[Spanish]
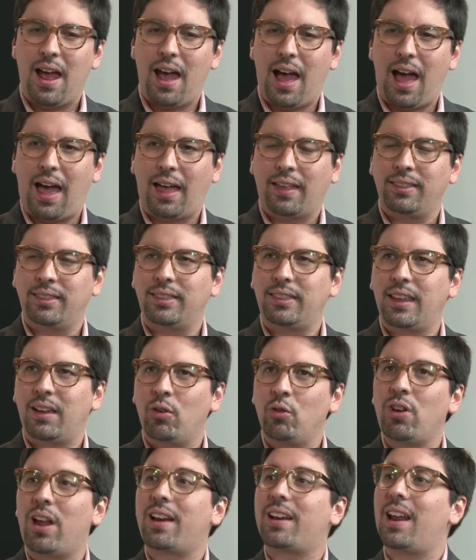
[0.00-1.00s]
ante
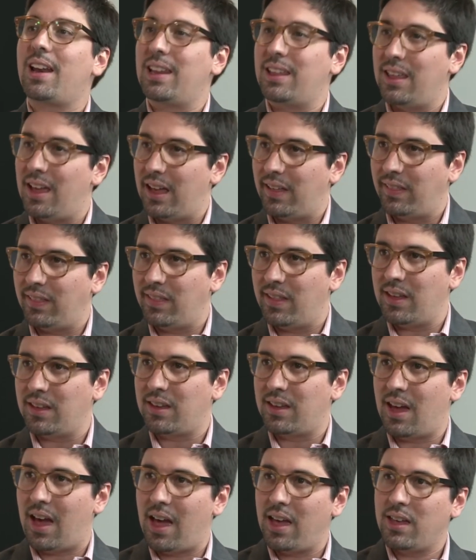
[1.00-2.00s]
una realidad de
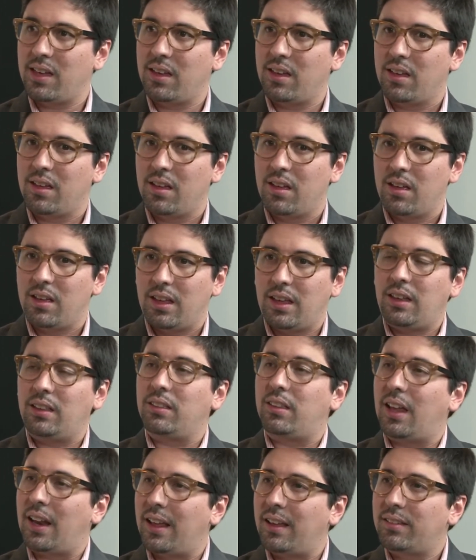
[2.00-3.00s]
que hay
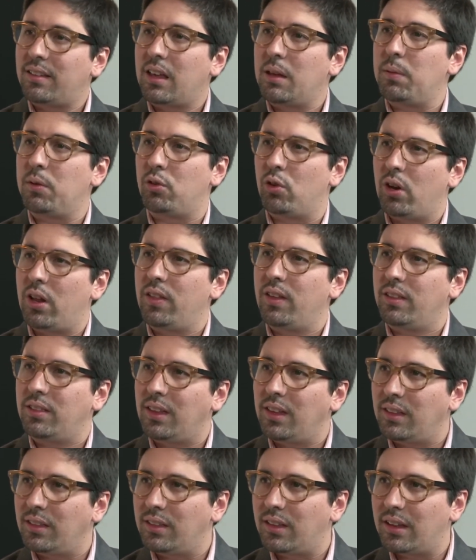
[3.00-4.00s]
intereses y visiones
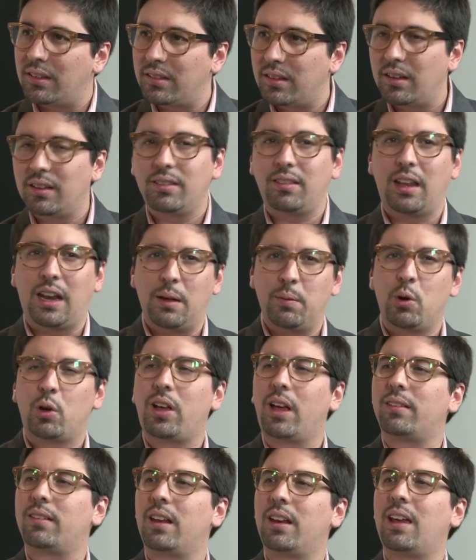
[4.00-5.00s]
distintas, tenemos que
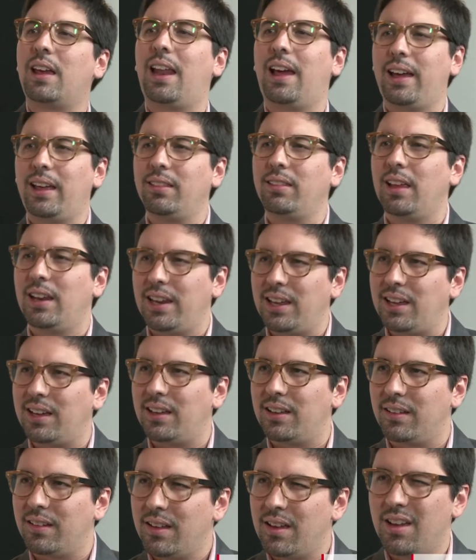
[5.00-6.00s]
hacer que la gente elija.